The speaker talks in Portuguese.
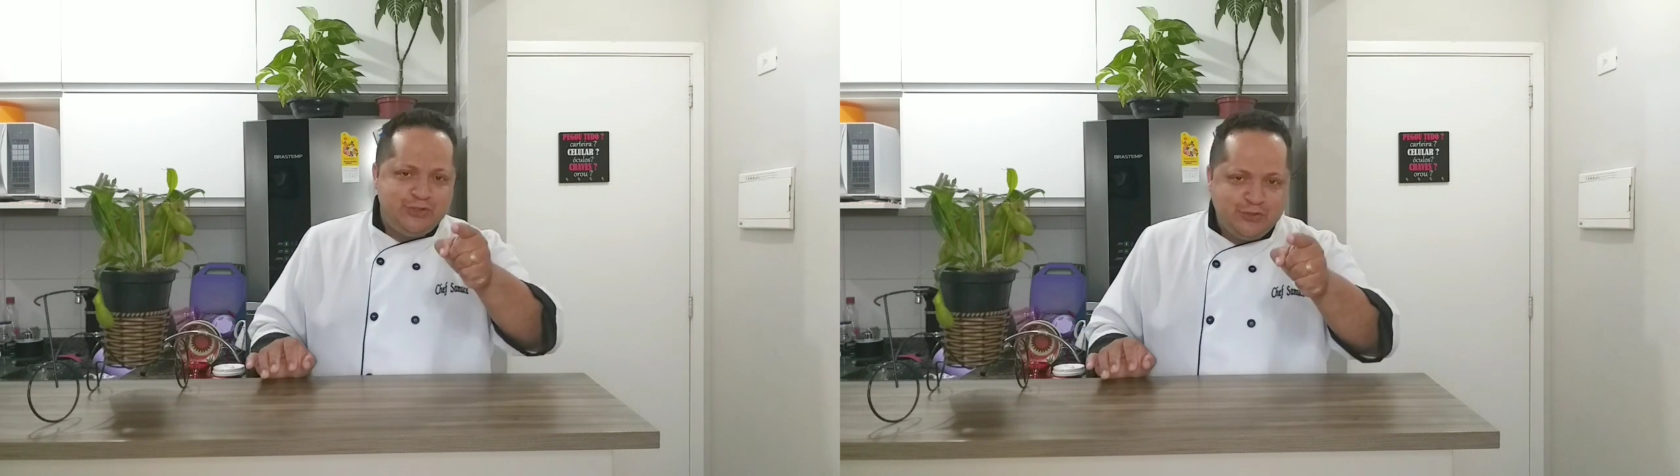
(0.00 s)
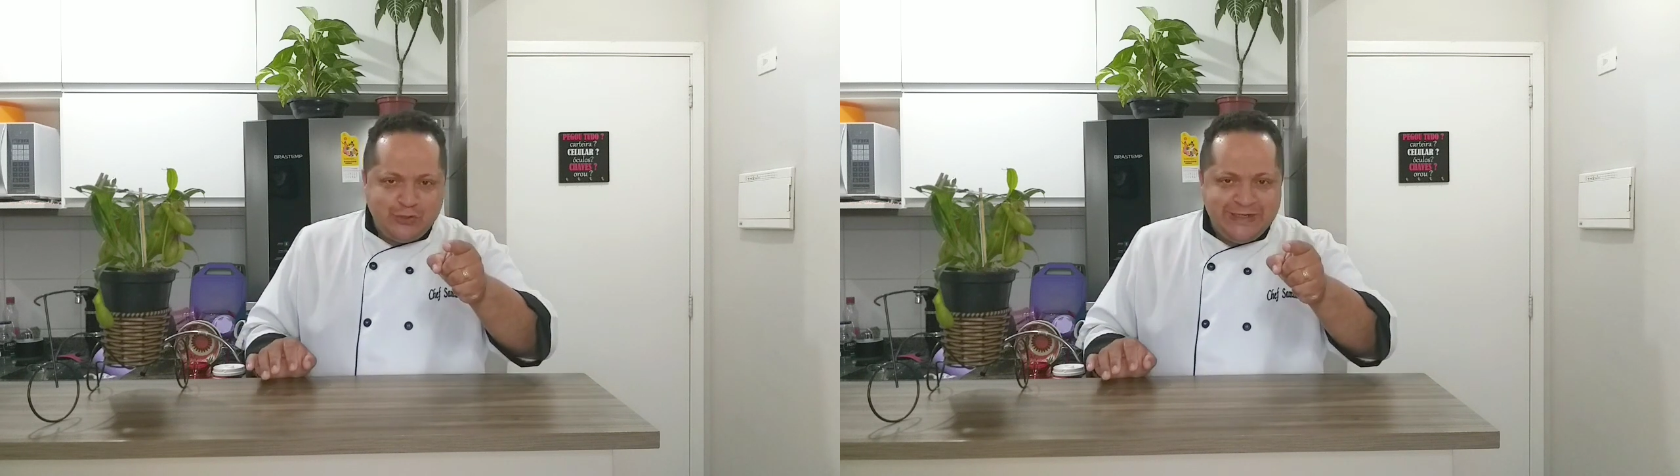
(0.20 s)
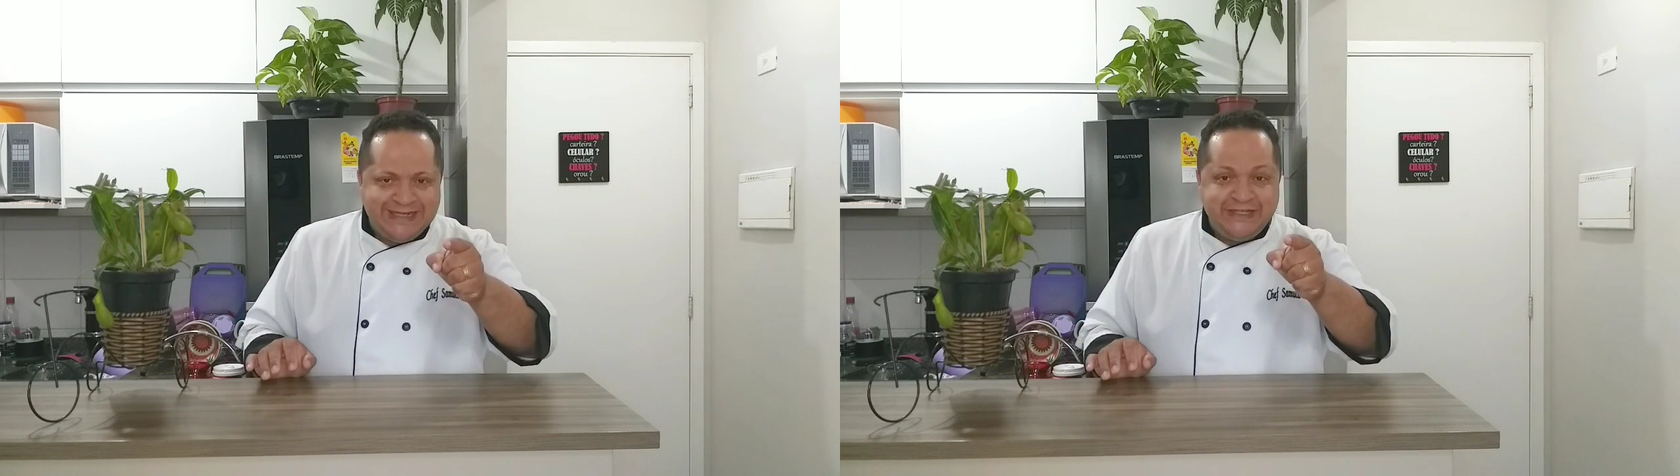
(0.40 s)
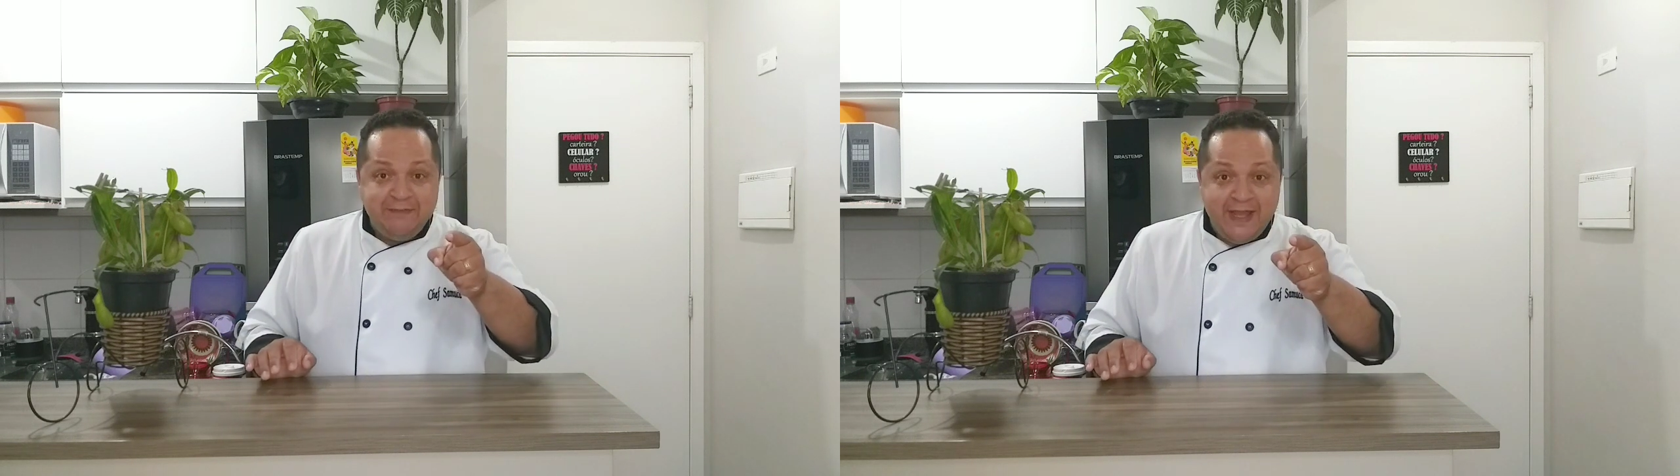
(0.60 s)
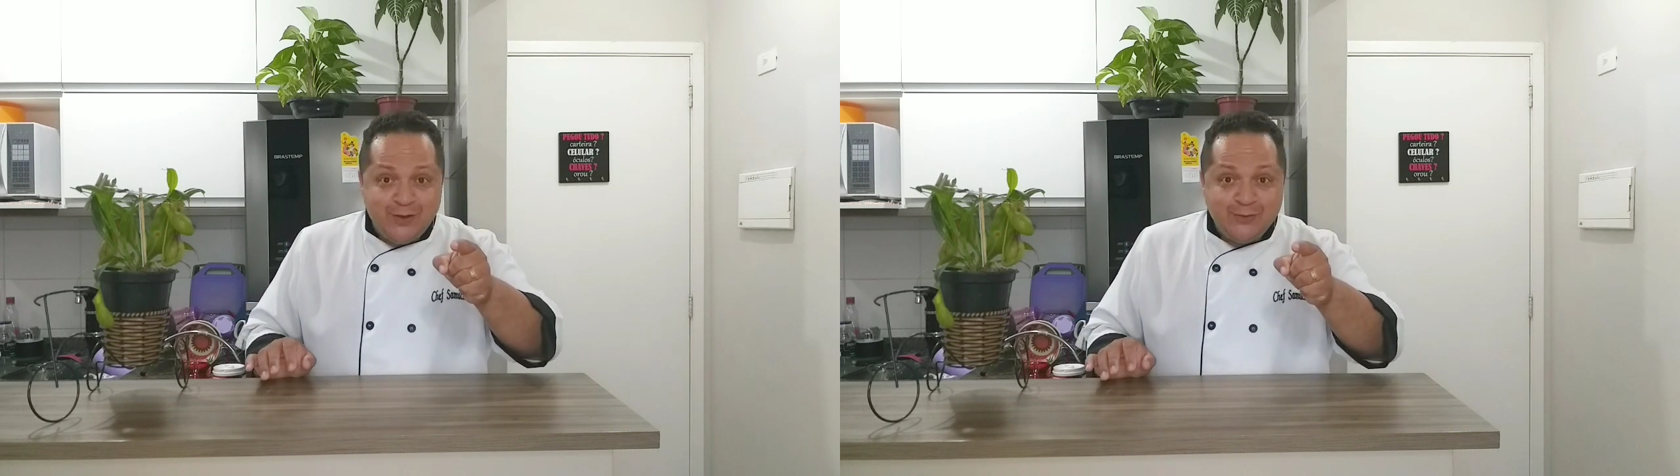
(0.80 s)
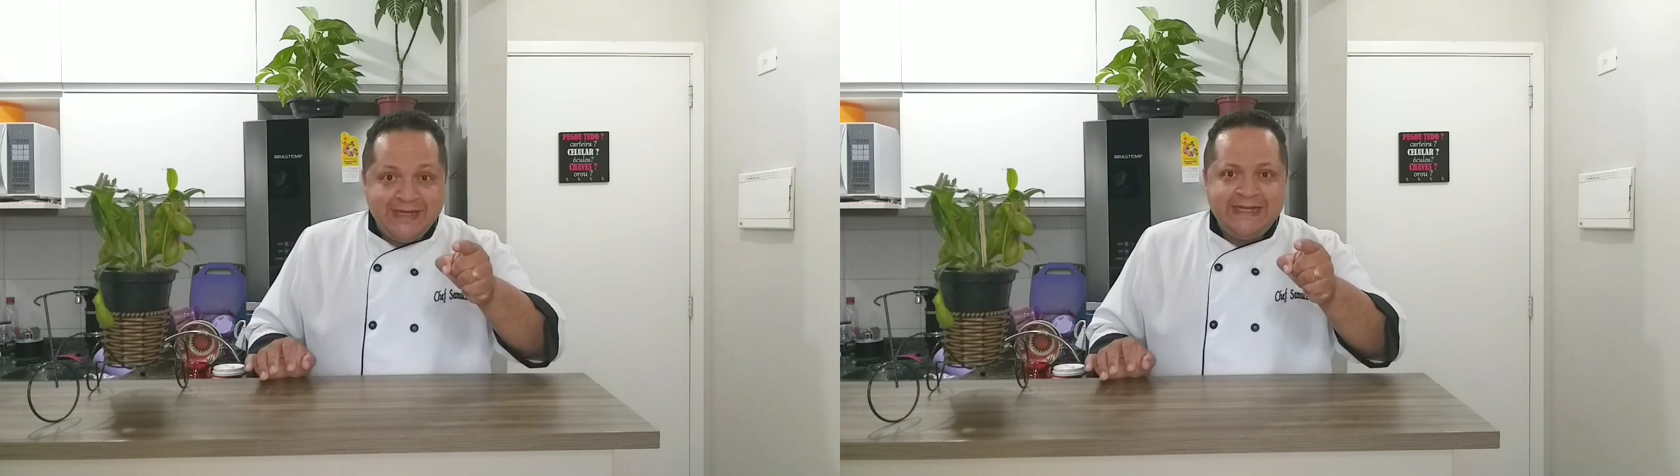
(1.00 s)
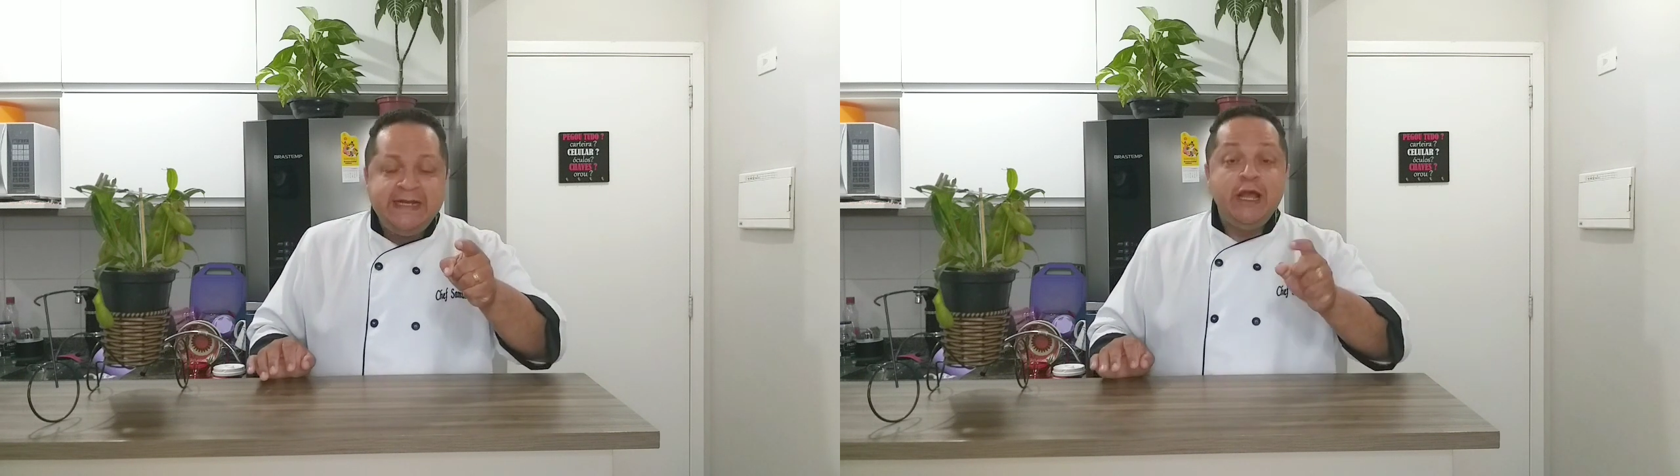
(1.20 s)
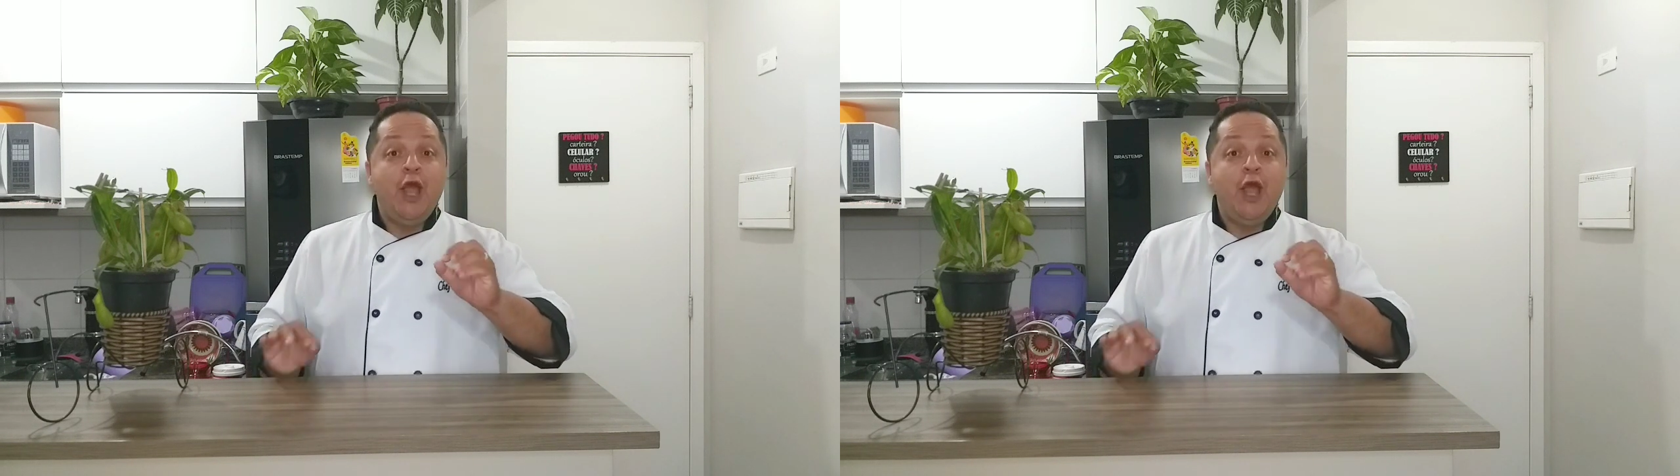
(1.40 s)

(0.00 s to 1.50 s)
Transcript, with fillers: chocolate belga,